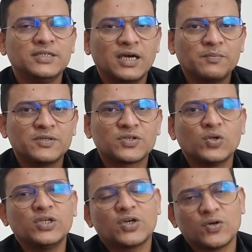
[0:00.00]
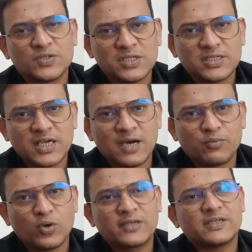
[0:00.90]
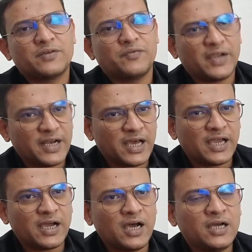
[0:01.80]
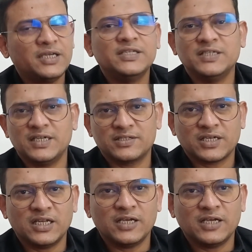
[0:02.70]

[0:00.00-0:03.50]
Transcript: यहाँ पे सऊदी काउंसिल से आपको एक सर्टिफिकेट आएगा इंजीनियर्स के